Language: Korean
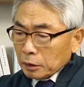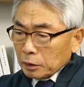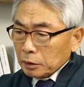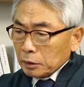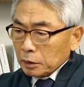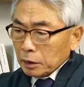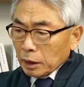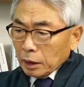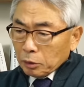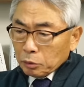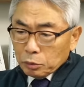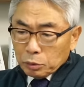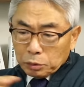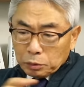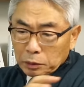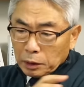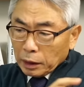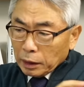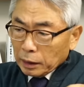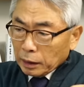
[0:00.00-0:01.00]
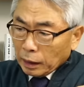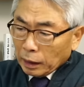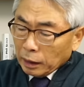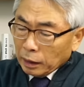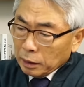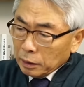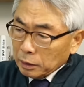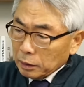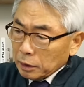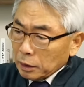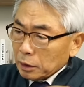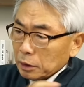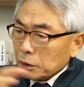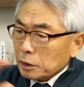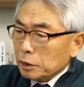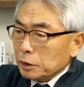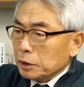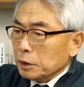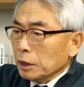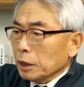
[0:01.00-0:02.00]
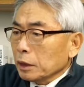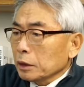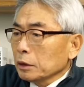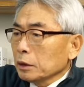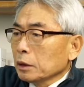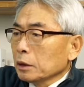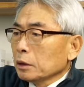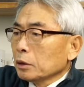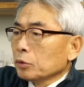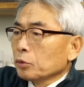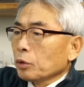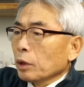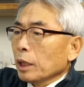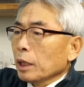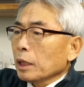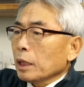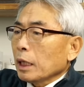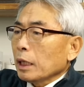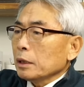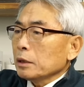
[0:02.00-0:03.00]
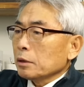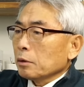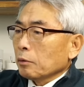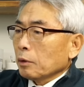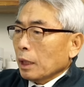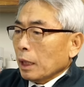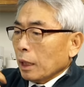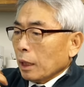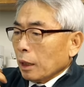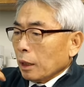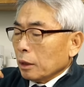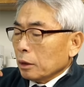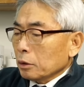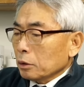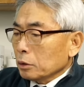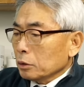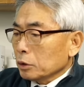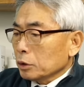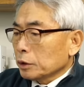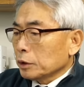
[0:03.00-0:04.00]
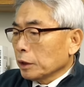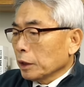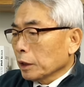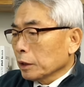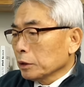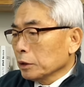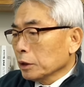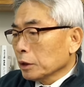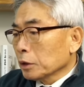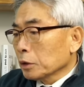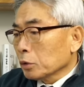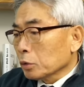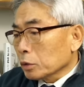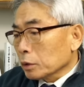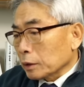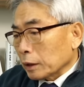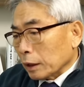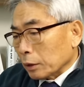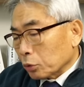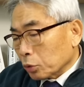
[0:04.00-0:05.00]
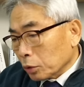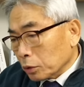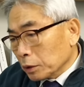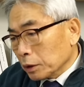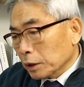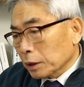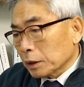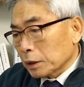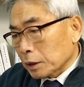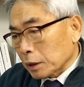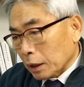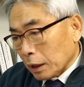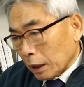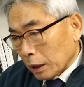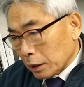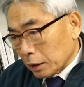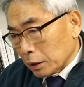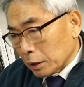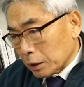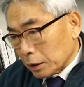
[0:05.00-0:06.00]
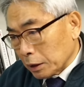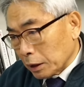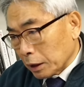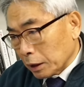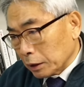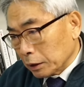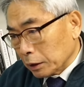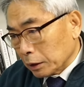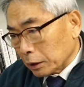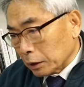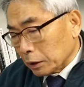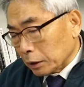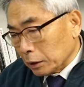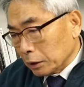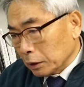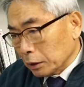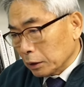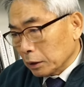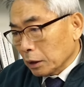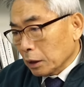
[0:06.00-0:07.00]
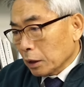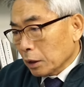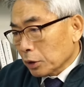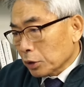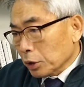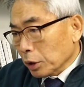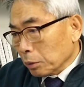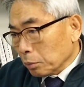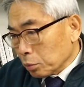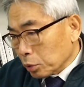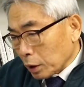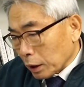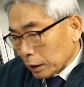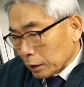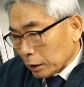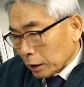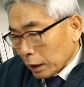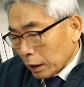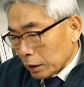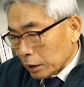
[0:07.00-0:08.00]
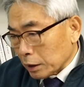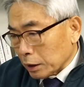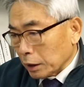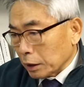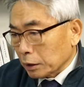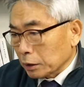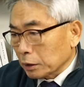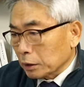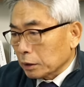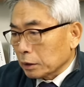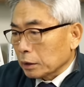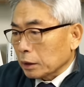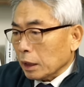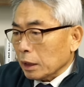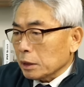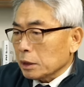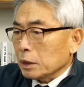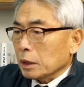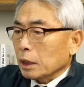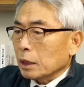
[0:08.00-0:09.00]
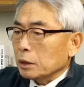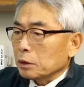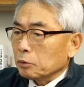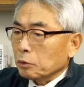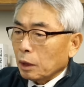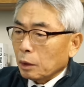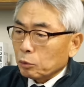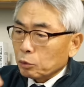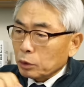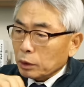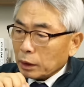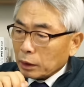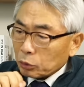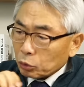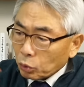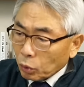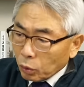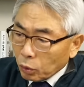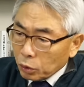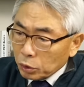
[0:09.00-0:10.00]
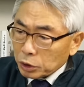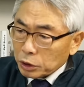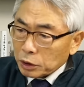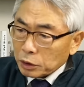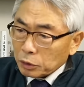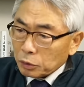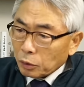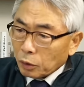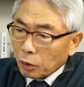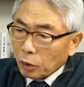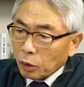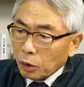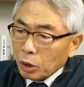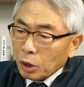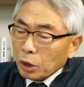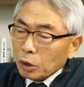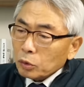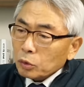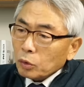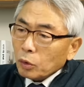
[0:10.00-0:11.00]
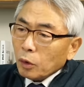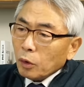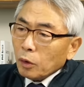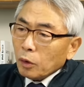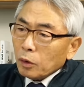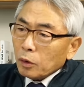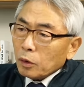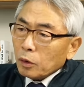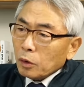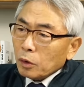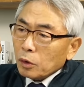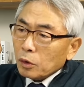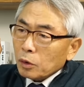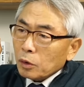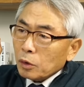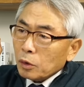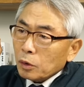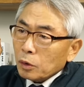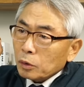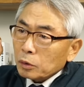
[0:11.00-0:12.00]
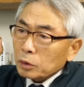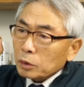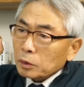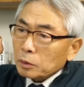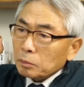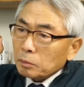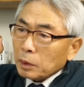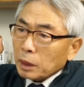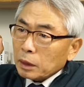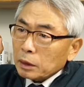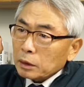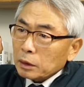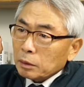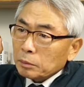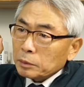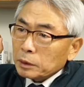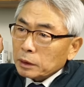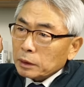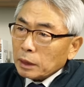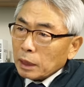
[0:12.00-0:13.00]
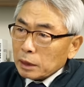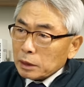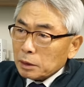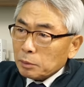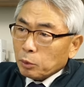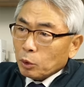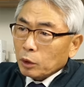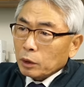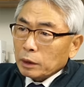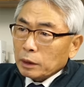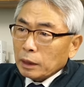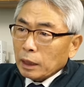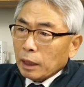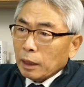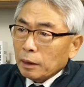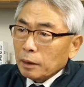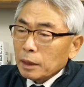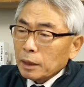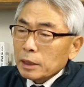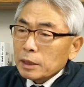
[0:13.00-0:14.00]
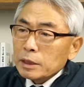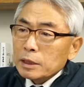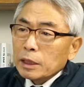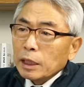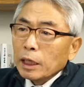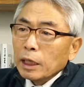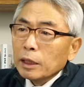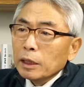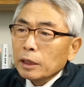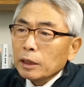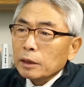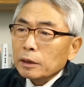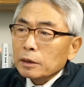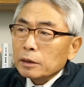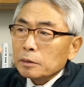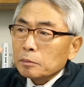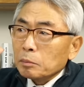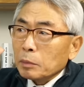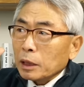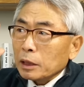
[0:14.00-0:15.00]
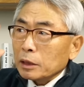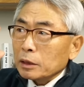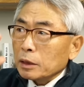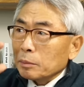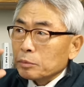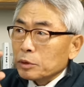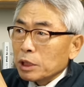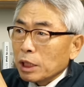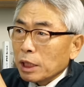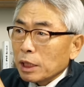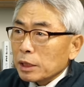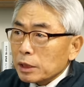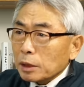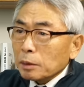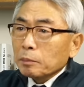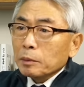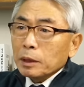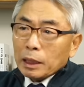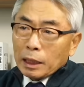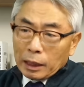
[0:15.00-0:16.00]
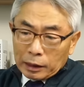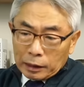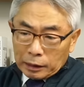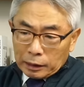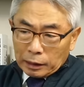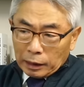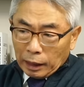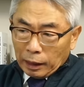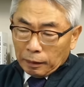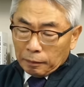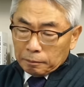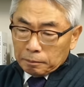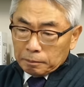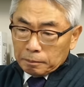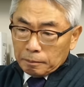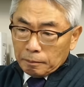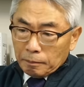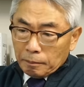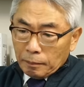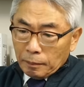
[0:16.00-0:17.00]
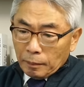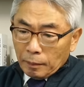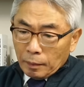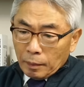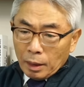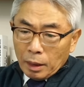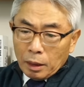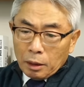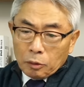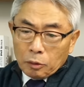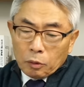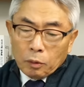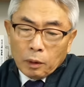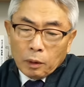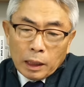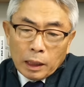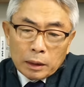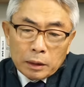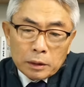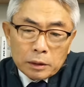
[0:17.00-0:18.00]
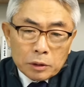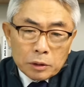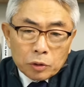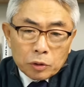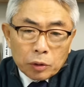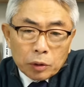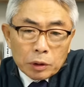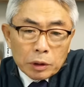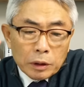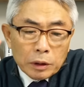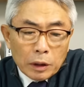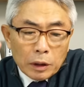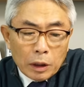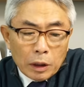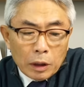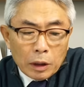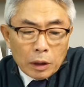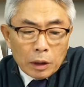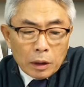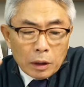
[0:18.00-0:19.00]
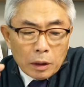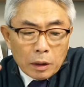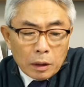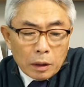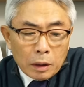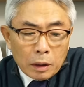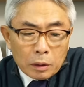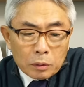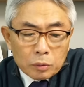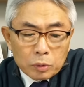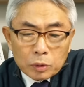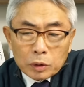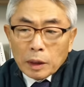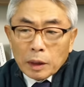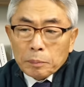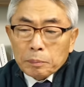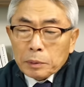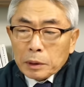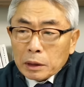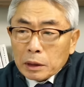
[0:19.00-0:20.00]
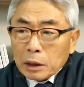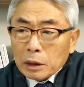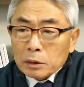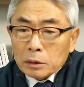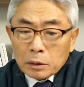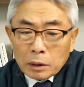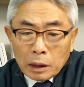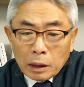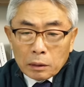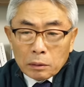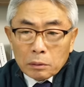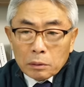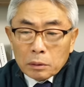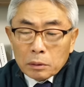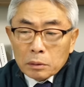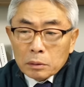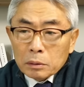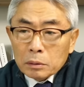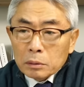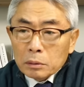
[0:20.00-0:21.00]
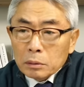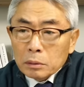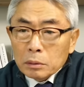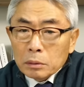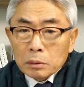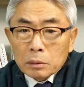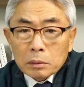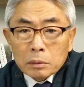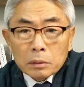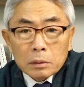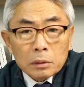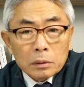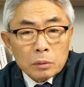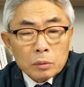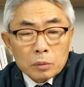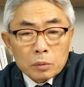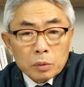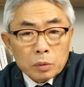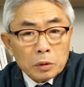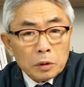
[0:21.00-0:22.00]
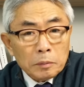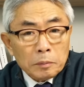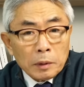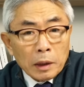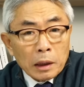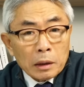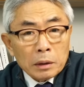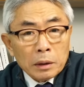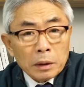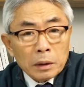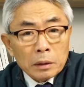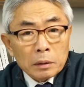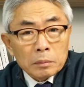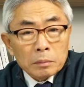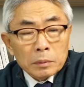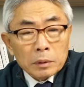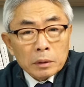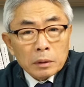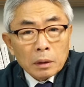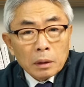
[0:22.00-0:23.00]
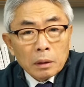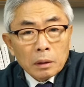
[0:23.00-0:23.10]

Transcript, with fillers: 근데 국회가 그 시행령을 되 가져와 시행령 대통령이 정한 시행령을 정부가 정한 시행령을 다시 가져와 우리가 또 고치고 또 어, 말하자면 다시 보겠다. 제 말하자면 재심을 하겠다. 고 그 하는 소위 어, 국회법 개정안. 그 국힘당이 한 겁니다.